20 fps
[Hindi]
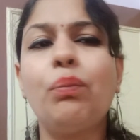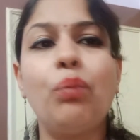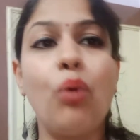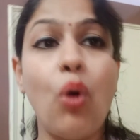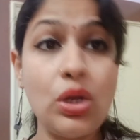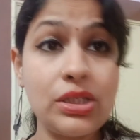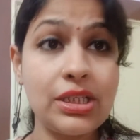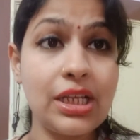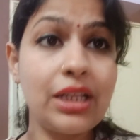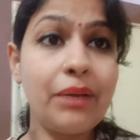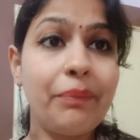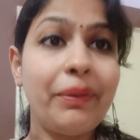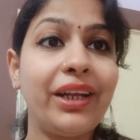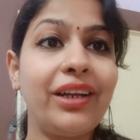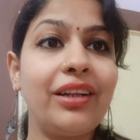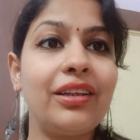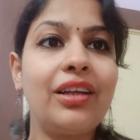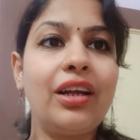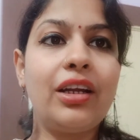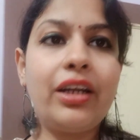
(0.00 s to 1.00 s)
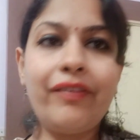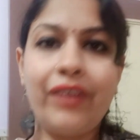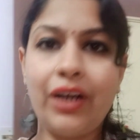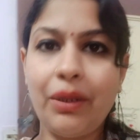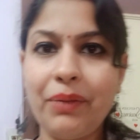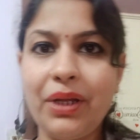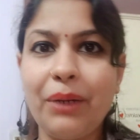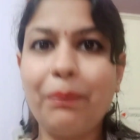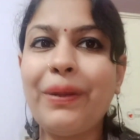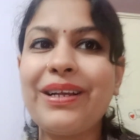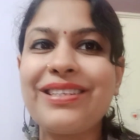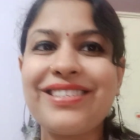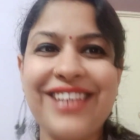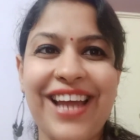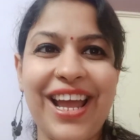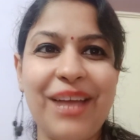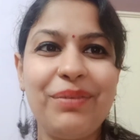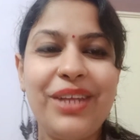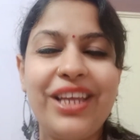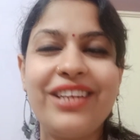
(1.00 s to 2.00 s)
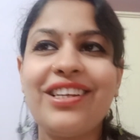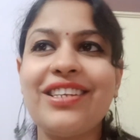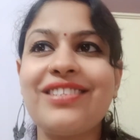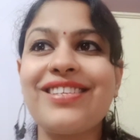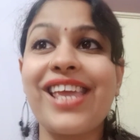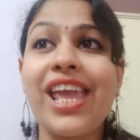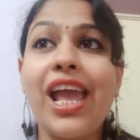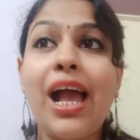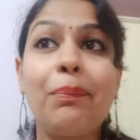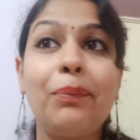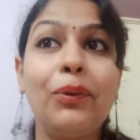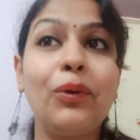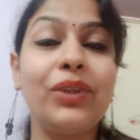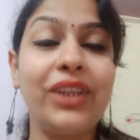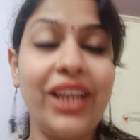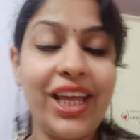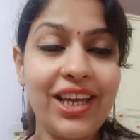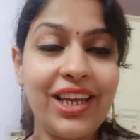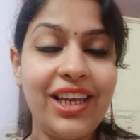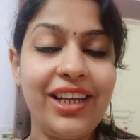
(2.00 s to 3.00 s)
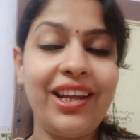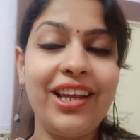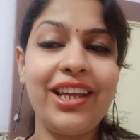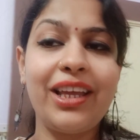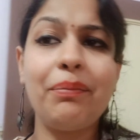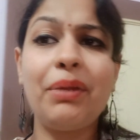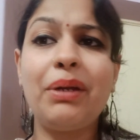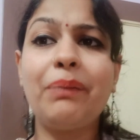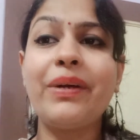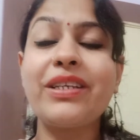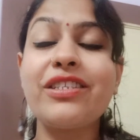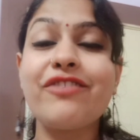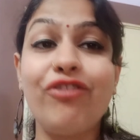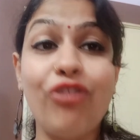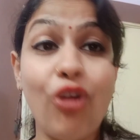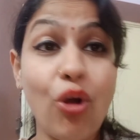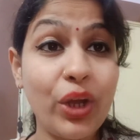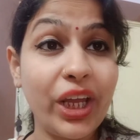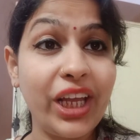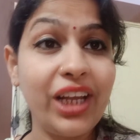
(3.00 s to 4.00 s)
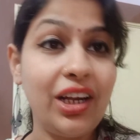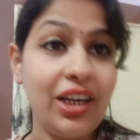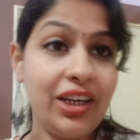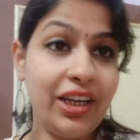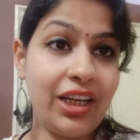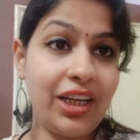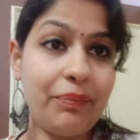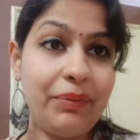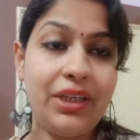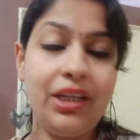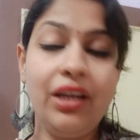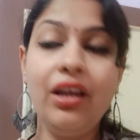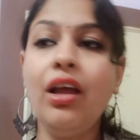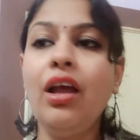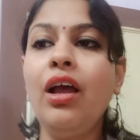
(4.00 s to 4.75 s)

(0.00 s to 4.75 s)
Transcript: बहुत ज़्यादा मेहनत करने वाला मेरे पास टाइम नहीं है जैसे कि आप लोग देख ही रहे हैं कि मेरे पास व्लॉगिंग करने का भी